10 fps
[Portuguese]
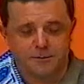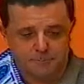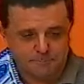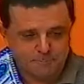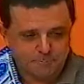hein?
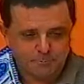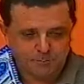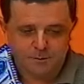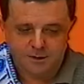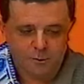
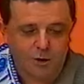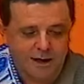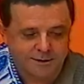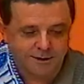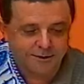
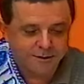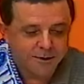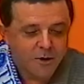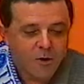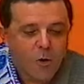Olha aqui.
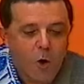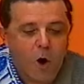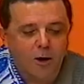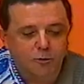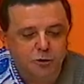
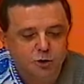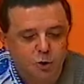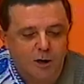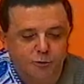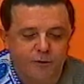Óleo de
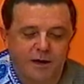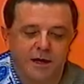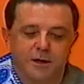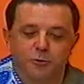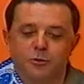soja
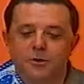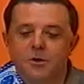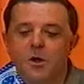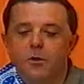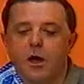veleiro,
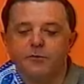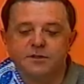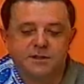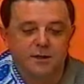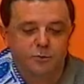
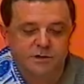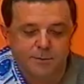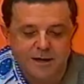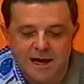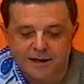900
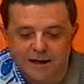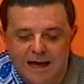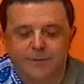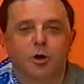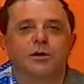ml,
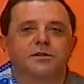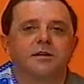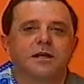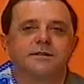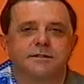lata
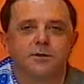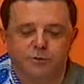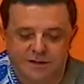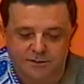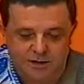85
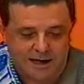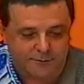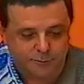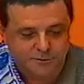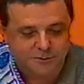
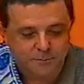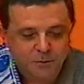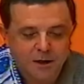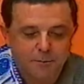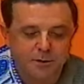centavos.
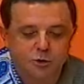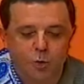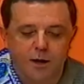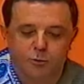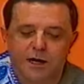
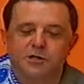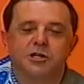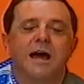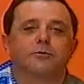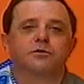Biscoito
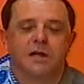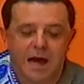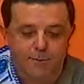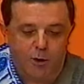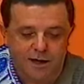recheados
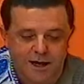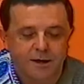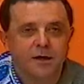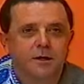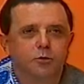Aimoré,
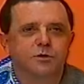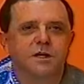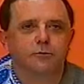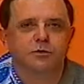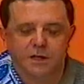
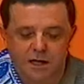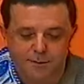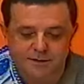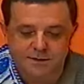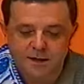200
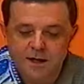gramas,